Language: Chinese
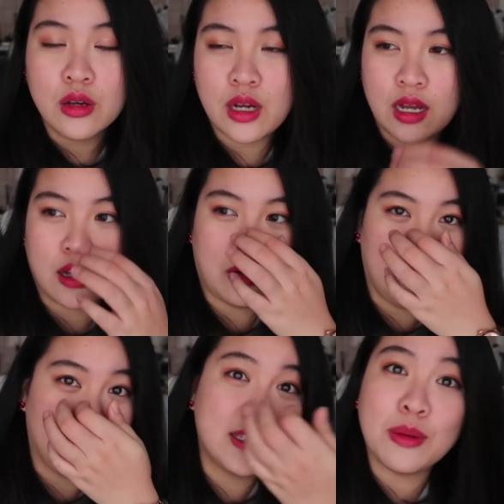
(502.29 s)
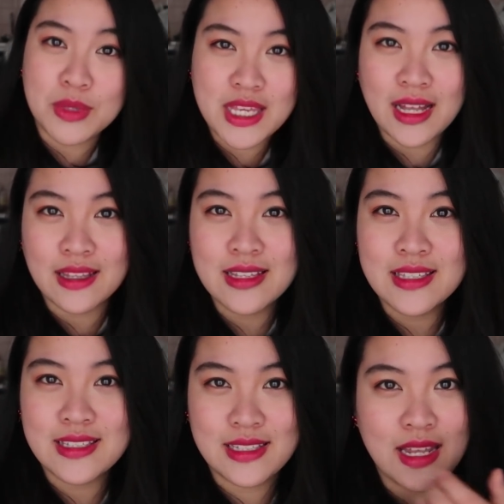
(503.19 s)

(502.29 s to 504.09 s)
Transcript: 他可能会怎么样之